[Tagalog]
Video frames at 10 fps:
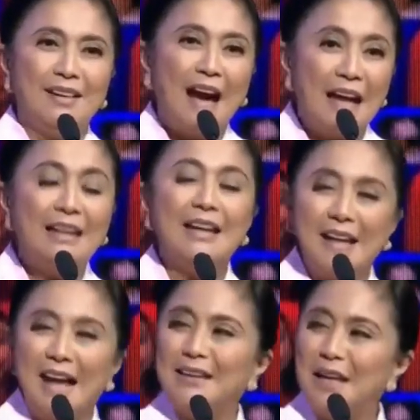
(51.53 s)
kalye
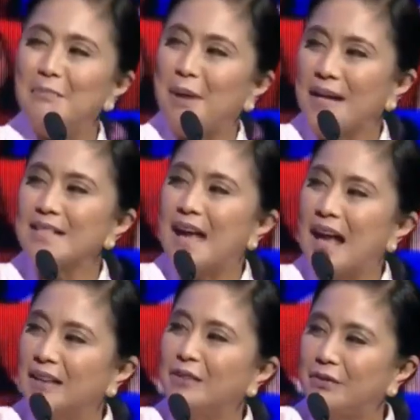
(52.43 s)
natin para sa
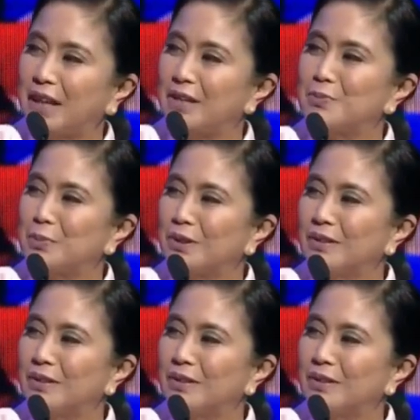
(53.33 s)
active transport.